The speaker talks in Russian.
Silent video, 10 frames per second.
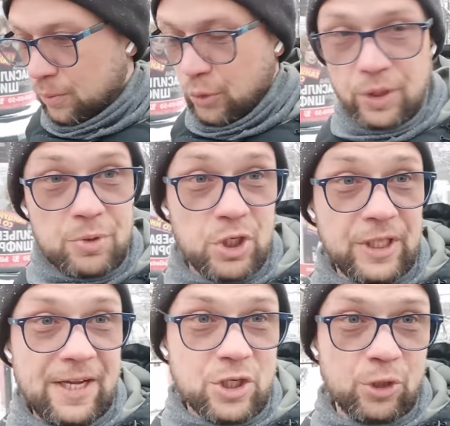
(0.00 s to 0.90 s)
Будем
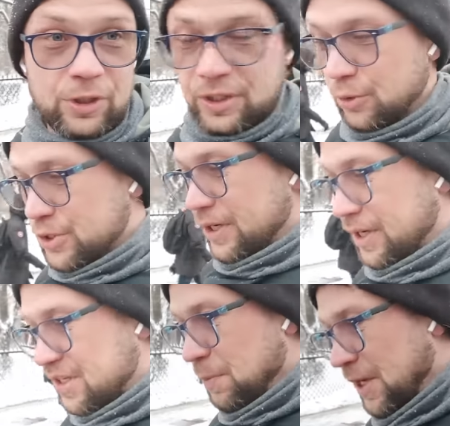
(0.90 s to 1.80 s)
считать, что это user
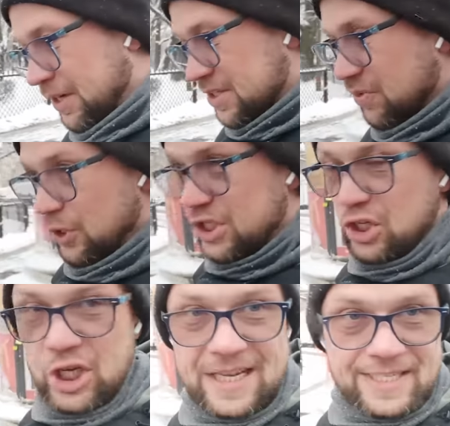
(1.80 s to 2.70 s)
experience. Вот
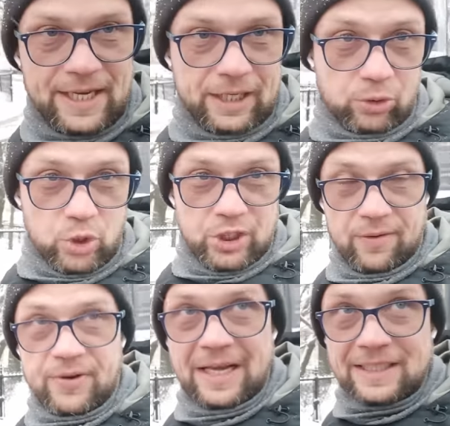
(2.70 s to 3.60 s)
сейчас ретушь на
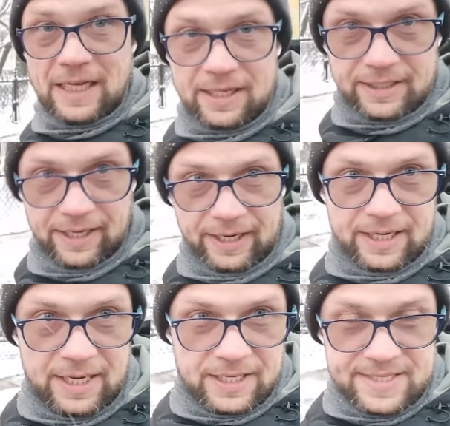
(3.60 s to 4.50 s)
фронталке
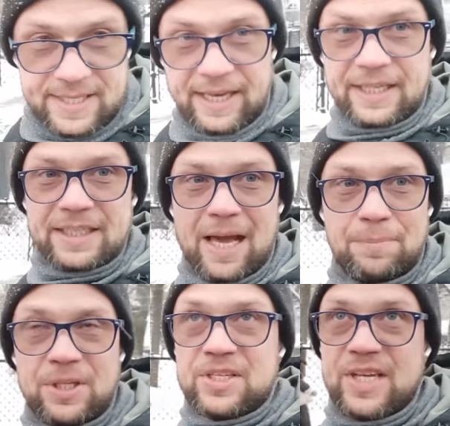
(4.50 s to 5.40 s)
стоит на
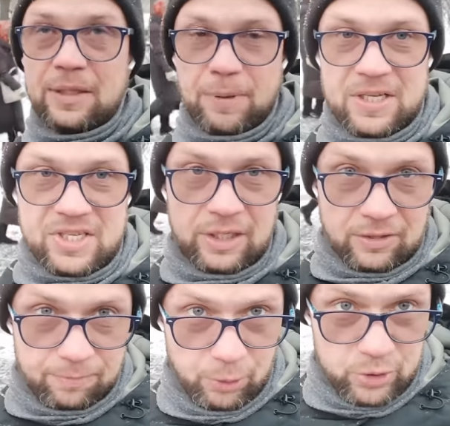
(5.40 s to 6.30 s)

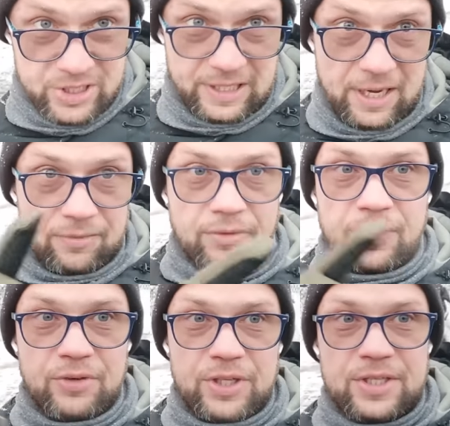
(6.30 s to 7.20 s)
50%. Плюс слева вы
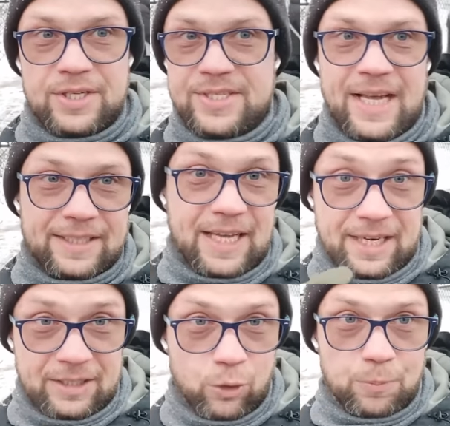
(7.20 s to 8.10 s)
видите
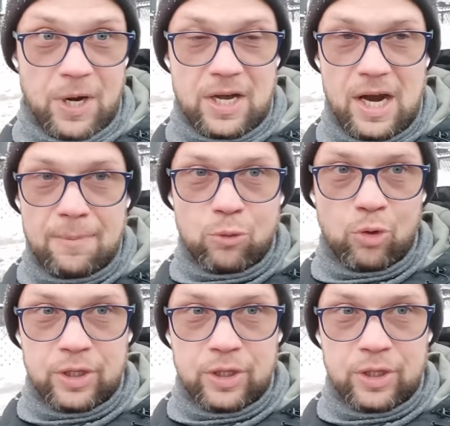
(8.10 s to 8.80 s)
стандартную программку.